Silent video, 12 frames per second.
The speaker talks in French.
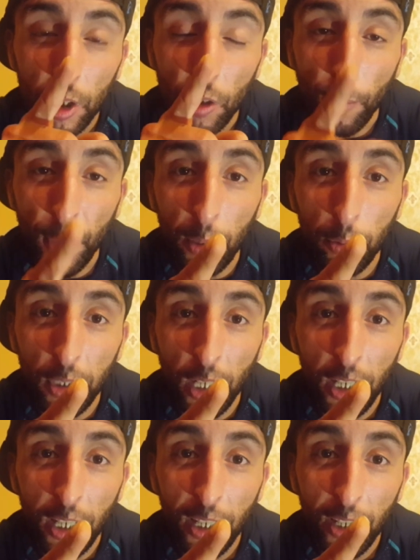tu vas
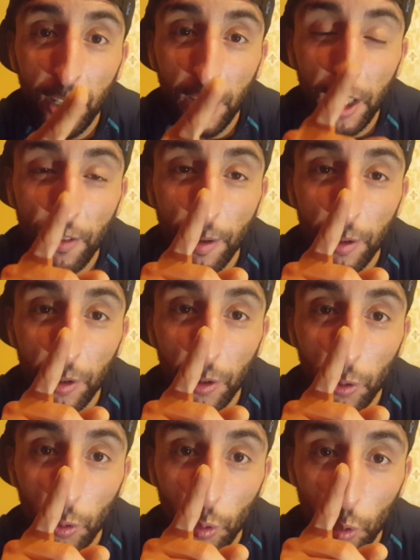m'écouter, qui va,
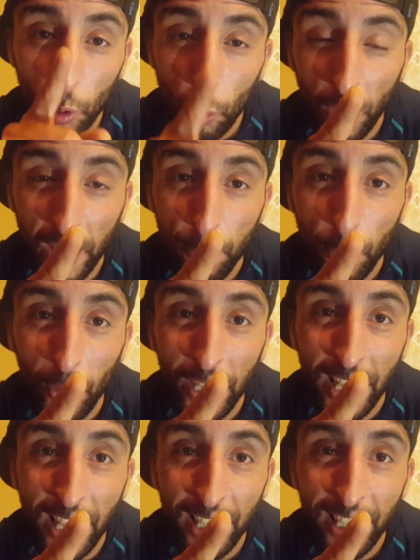toi qui me
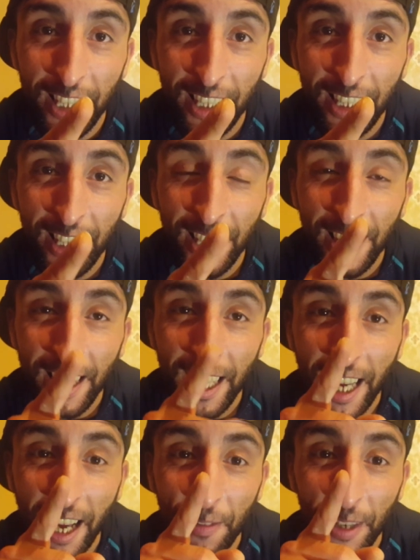regardes
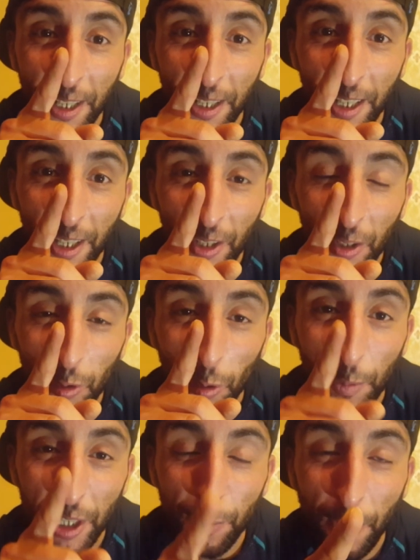avec
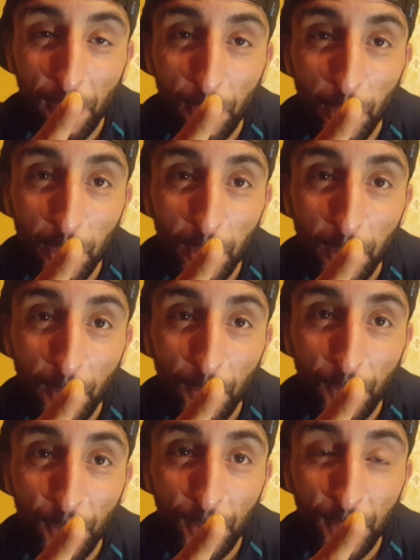ton smartphone,
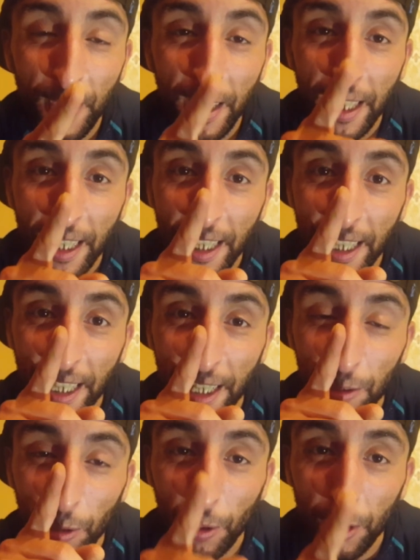
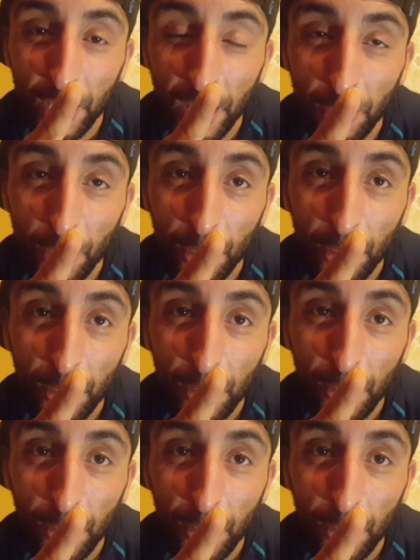avec ton ordinateur.